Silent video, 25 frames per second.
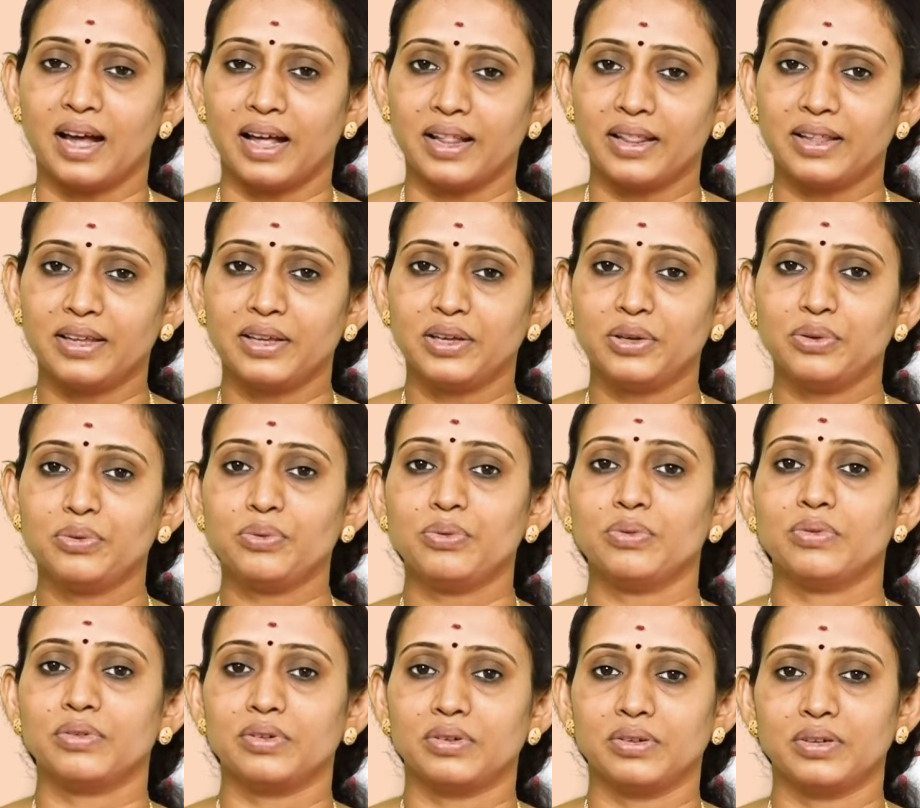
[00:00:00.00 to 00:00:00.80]

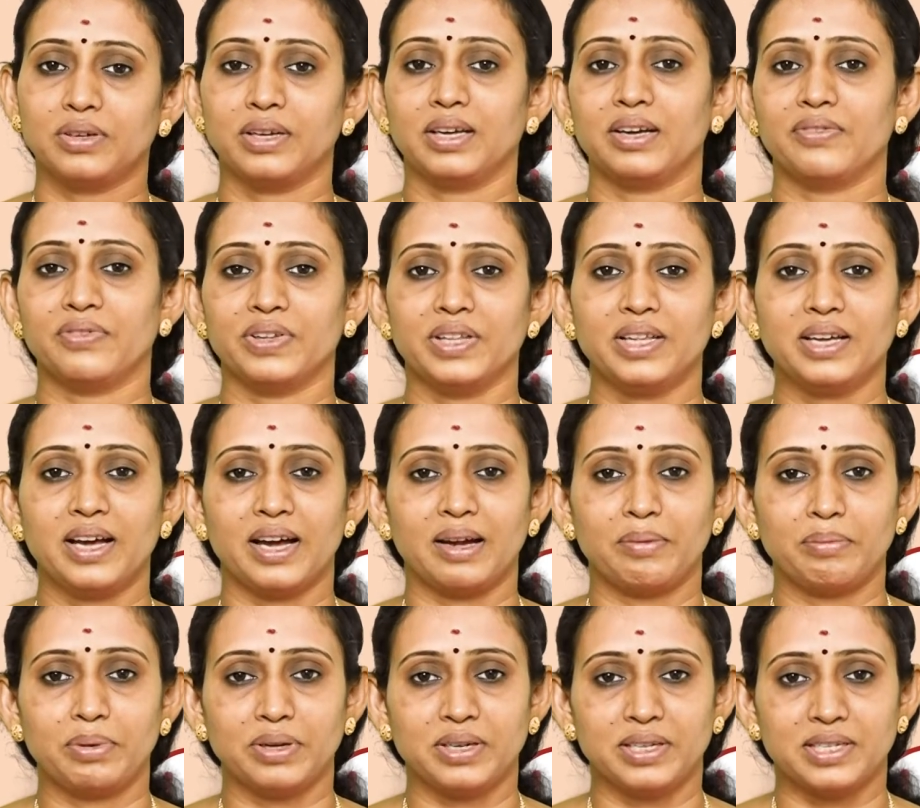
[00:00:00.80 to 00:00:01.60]
அதையும் நீங்கள் வந்து
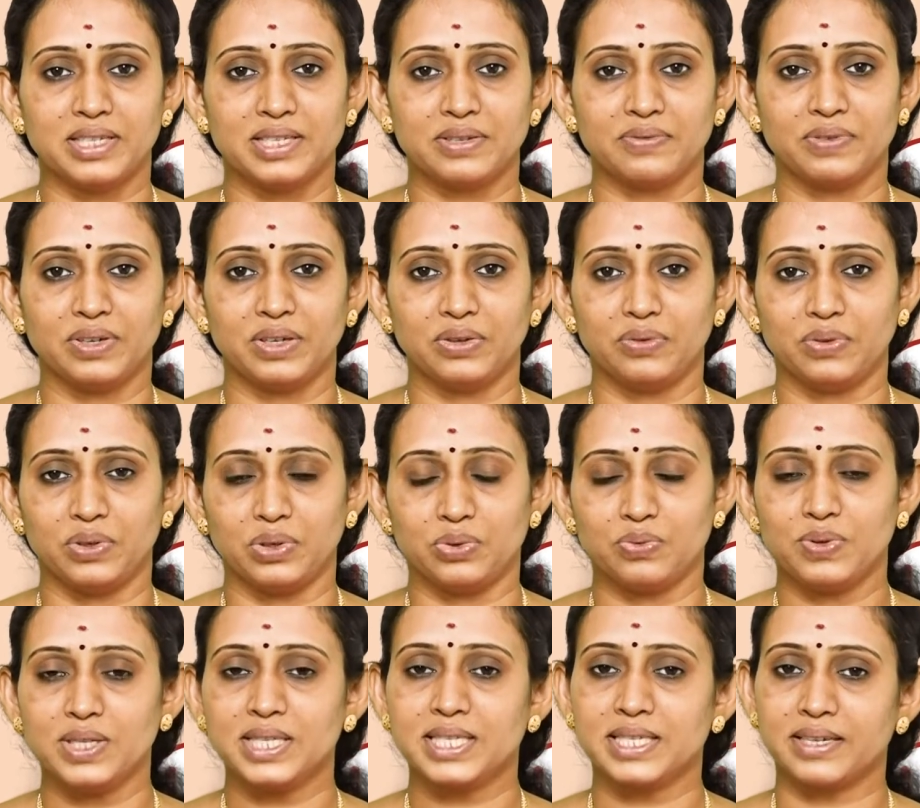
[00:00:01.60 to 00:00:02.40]
ஹைப்பர்டென்சிவ்
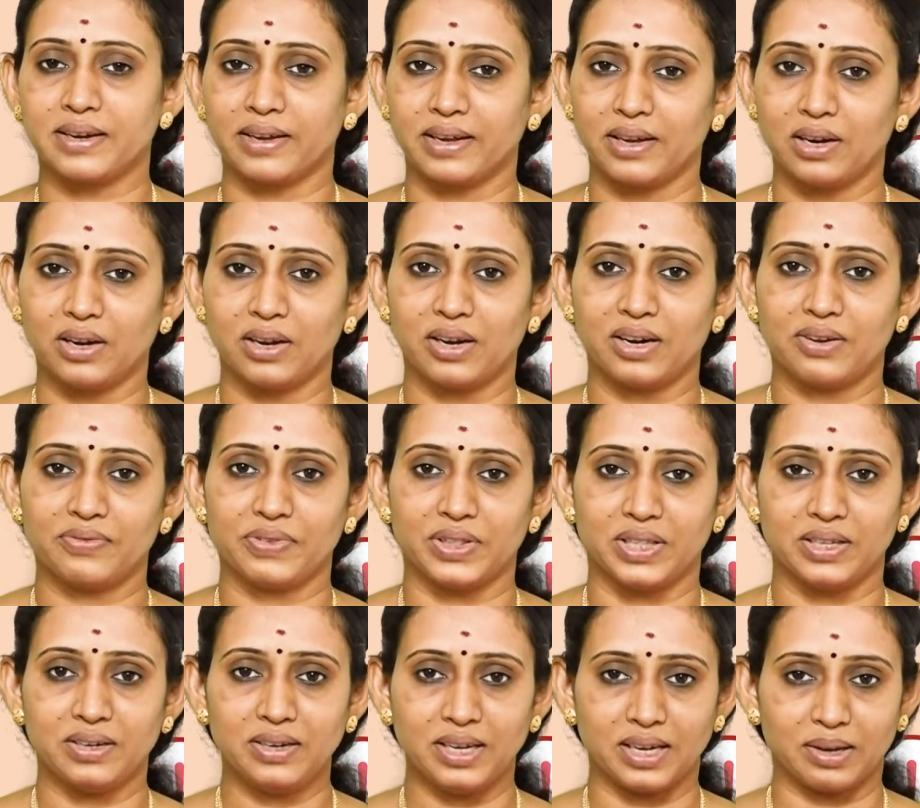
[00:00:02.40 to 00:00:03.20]
இண்டிவிஜுவல்ஸ் ரெகுலராக
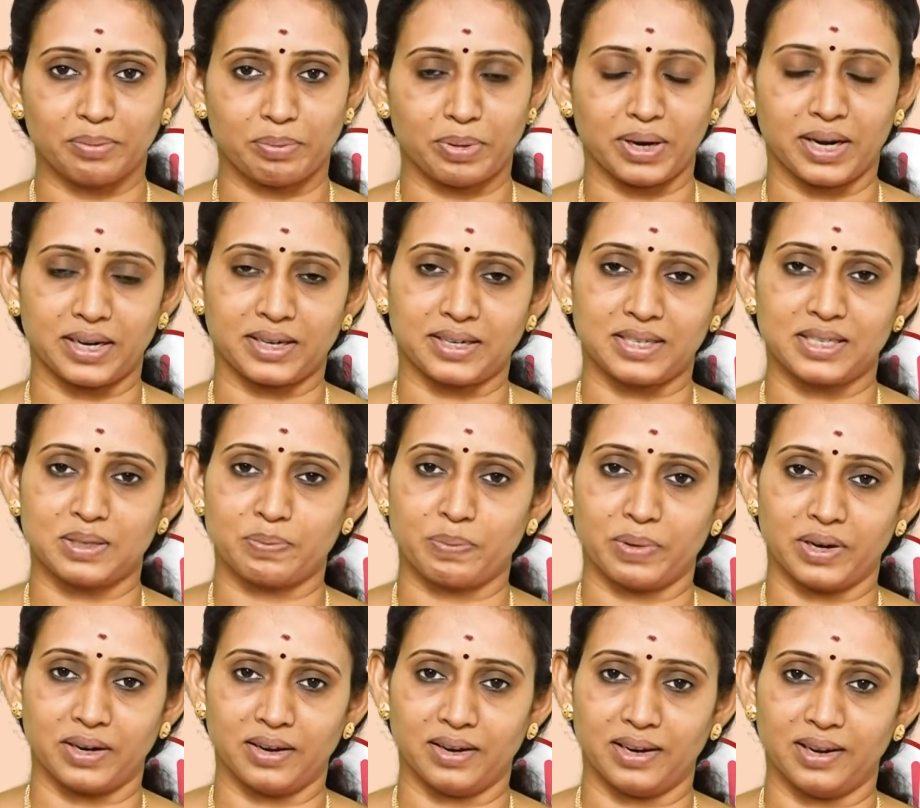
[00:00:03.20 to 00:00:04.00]
வந்து நீங்கள்
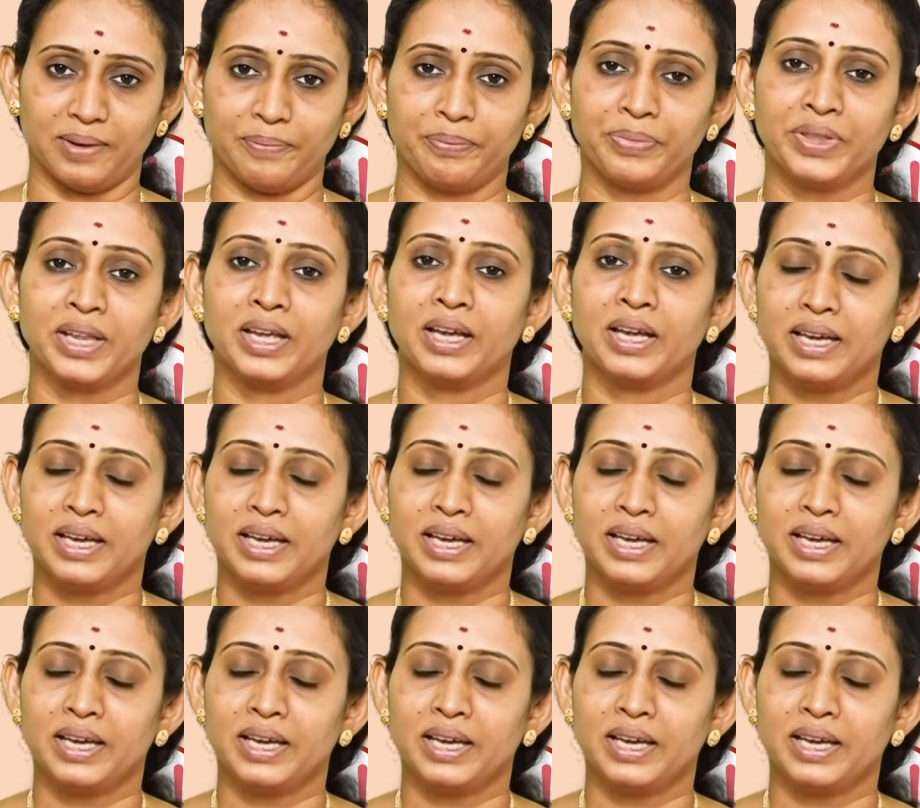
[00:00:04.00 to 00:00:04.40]
ப்ராக்டிஸ் பண்ணலாம்